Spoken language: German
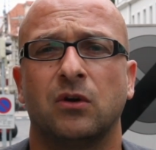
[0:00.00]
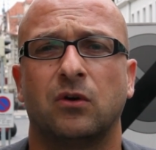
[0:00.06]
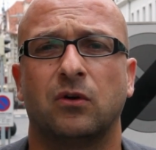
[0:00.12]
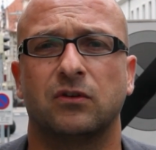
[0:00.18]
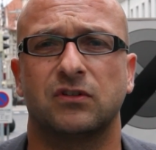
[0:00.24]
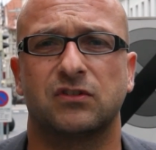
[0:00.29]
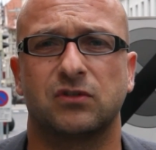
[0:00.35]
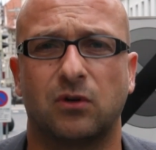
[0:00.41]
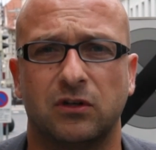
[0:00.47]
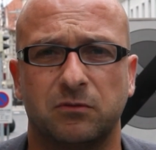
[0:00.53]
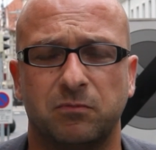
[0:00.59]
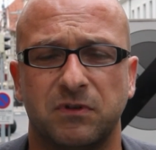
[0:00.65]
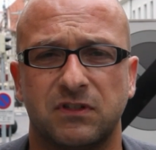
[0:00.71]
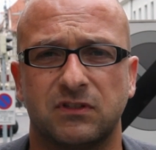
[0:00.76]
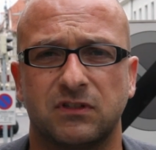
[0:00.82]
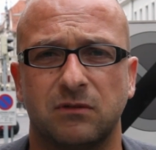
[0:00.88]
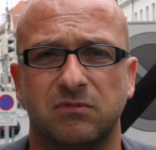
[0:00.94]
Und es soll
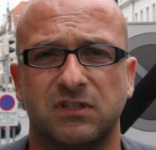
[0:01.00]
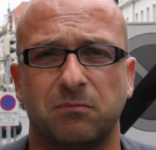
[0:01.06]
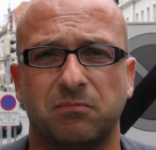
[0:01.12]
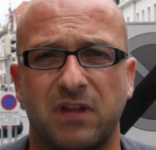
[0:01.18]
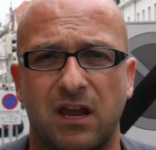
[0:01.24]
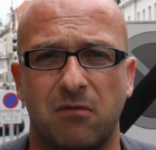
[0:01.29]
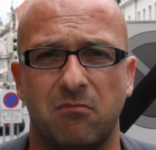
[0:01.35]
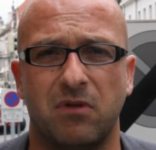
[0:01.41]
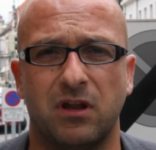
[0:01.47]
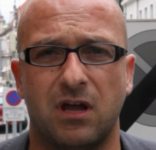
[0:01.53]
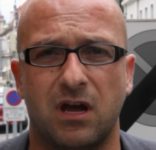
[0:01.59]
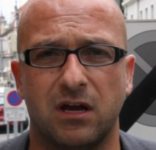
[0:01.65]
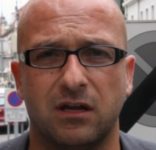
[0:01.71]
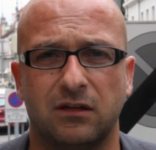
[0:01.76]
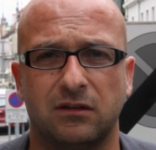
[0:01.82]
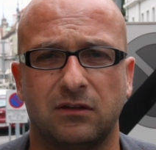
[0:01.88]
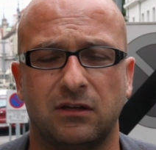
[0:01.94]
bis im September
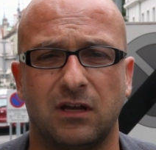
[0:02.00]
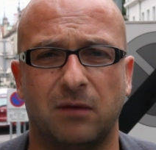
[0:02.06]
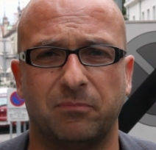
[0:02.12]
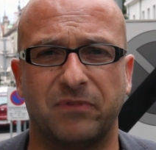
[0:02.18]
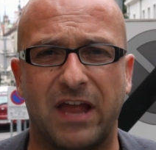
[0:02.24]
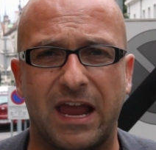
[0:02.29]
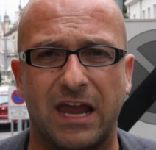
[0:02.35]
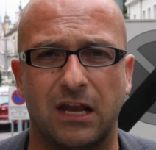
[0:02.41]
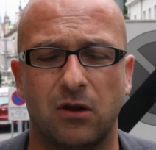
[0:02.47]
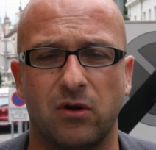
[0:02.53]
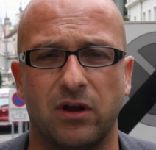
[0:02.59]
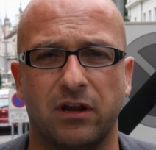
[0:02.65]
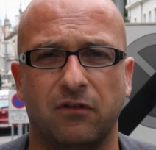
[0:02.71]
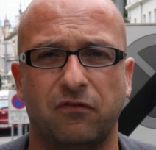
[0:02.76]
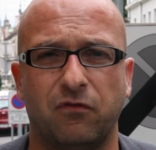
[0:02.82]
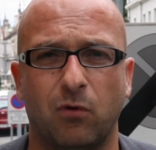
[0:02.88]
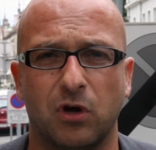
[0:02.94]
nachher die Abteilung
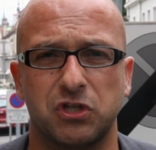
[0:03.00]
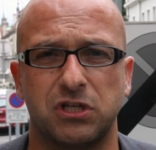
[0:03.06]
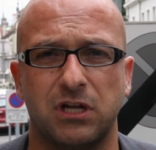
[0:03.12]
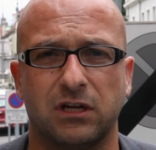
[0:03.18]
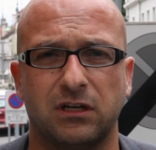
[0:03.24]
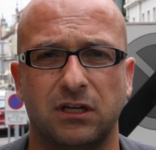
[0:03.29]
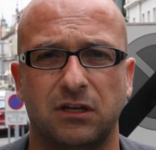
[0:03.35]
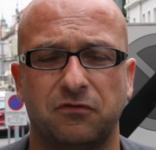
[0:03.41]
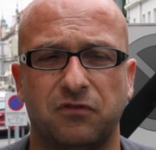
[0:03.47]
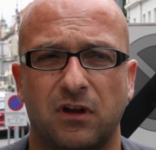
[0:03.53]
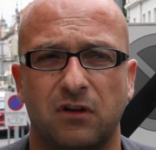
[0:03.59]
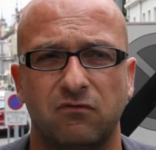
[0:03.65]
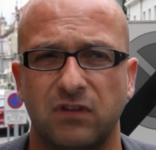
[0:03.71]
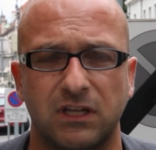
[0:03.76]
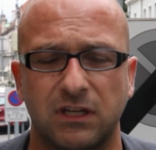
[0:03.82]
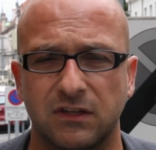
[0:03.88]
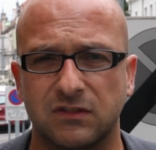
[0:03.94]
einen Vorschlag
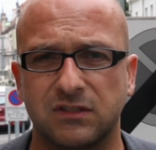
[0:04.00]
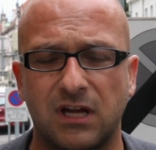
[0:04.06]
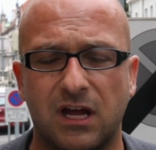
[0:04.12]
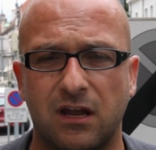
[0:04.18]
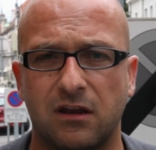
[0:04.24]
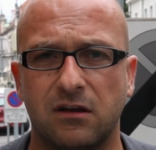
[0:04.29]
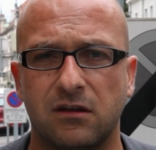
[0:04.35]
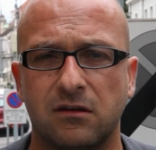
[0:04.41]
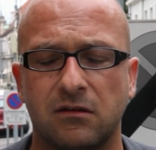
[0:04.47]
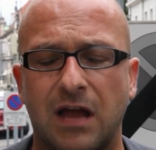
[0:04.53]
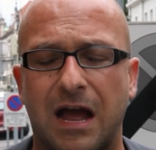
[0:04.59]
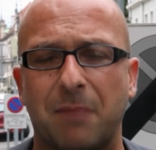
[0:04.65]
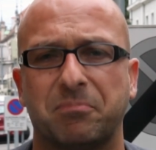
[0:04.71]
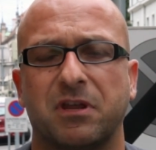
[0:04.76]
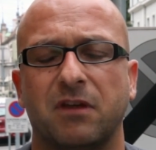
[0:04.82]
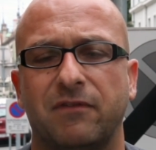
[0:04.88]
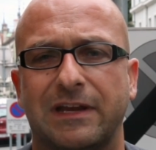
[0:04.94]
liefern, wie das dann
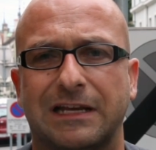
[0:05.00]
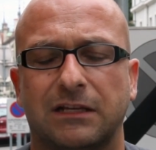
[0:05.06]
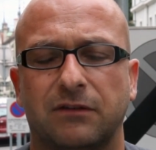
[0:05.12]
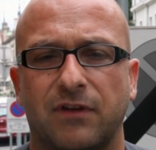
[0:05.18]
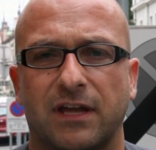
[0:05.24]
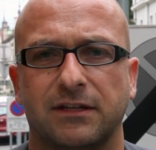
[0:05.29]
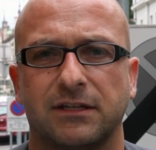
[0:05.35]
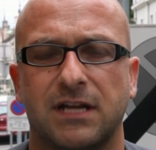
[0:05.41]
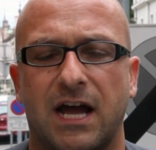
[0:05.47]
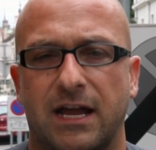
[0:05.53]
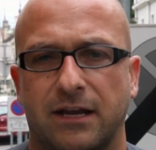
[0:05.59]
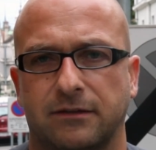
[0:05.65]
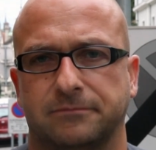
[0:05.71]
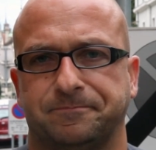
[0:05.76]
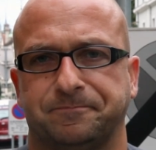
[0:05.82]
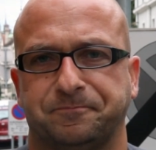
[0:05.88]
abgewickelt werden kann.